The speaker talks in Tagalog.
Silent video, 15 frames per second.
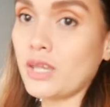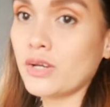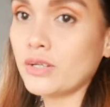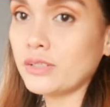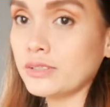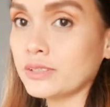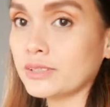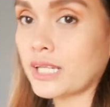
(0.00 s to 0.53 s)

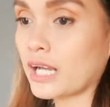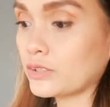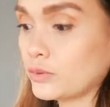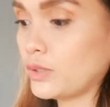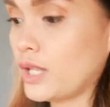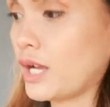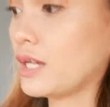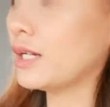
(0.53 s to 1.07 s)
here.
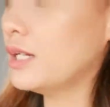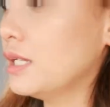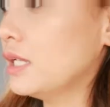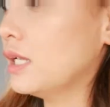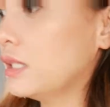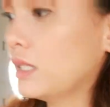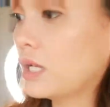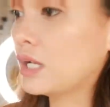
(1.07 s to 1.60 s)
Sakto lang.
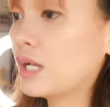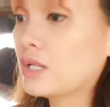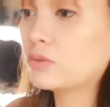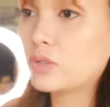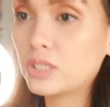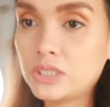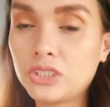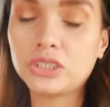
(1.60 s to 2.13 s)
Nag-ano
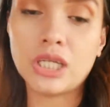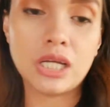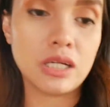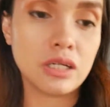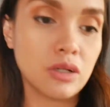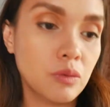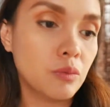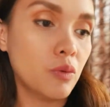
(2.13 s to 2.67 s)
kasi
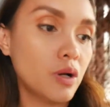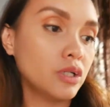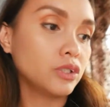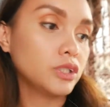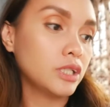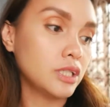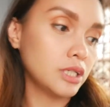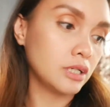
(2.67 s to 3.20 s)
siya. Gumawa
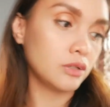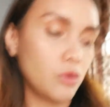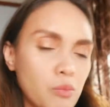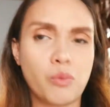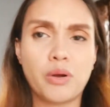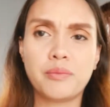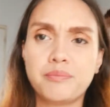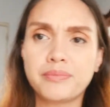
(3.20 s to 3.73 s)
siya ng
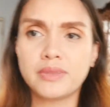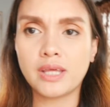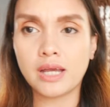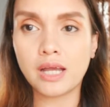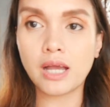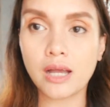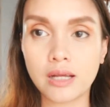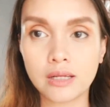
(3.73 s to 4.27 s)
gumawa.
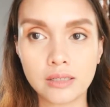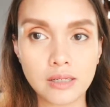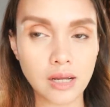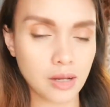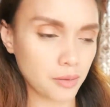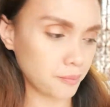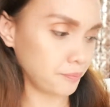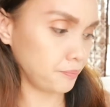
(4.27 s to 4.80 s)
Nag,
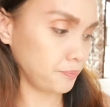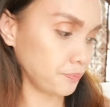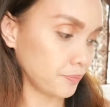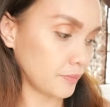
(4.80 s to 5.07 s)
um,